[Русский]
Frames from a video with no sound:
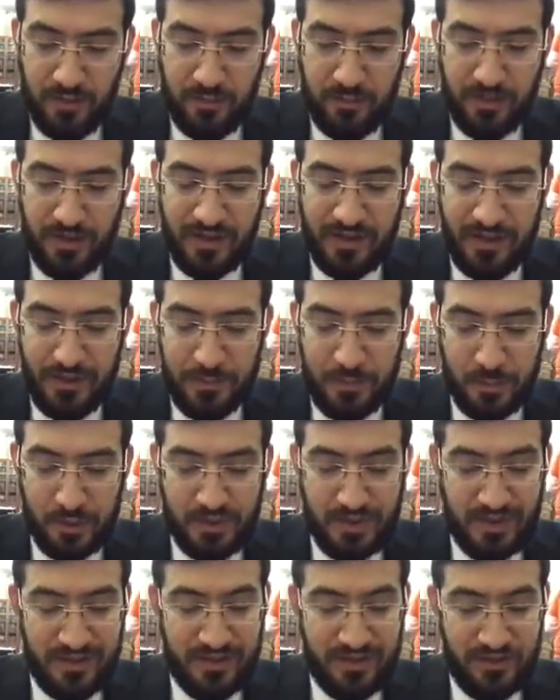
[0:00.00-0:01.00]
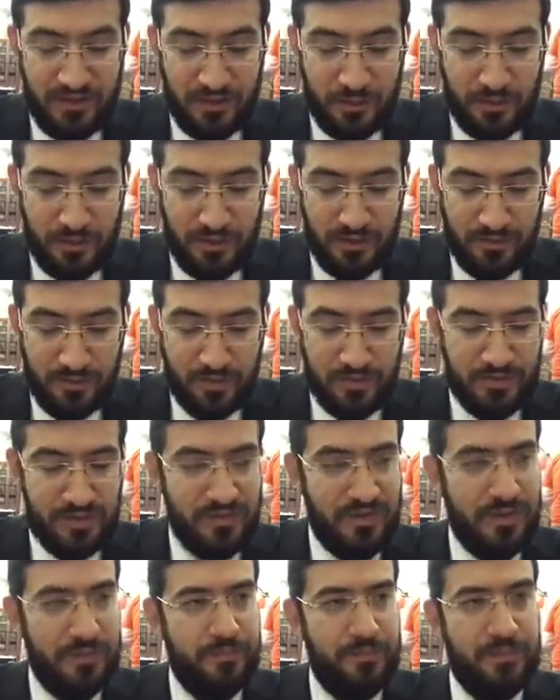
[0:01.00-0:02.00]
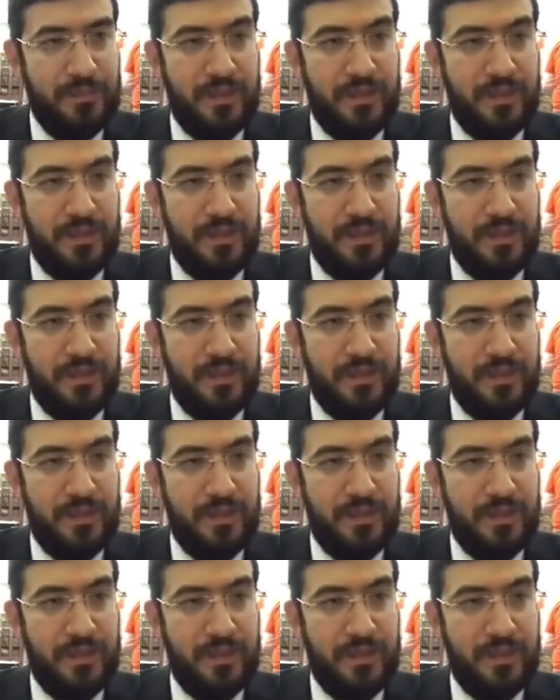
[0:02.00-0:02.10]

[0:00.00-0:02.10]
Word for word: могли получать от них удовольствие.